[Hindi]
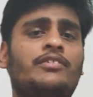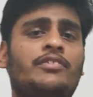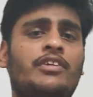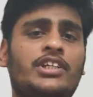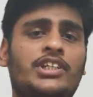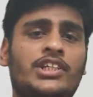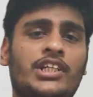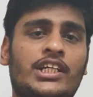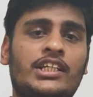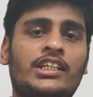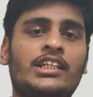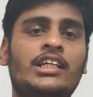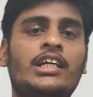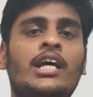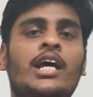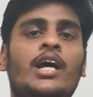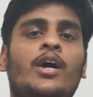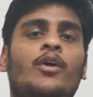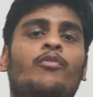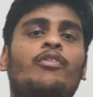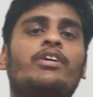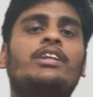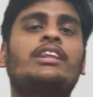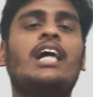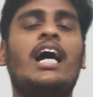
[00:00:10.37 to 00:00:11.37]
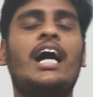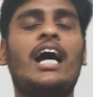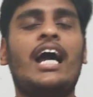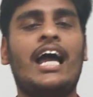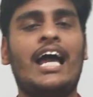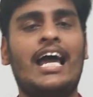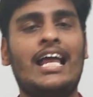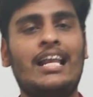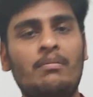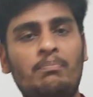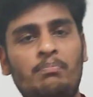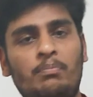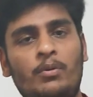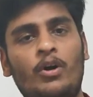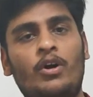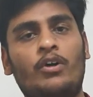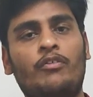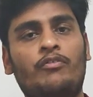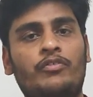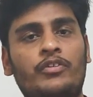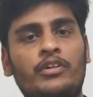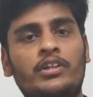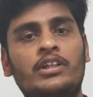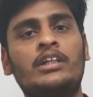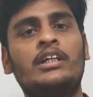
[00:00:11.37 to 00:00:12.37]
इक्वेशन विद द हेल्प
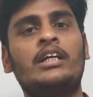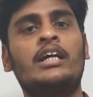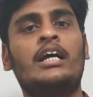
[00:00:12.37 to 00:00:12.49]
ऑफ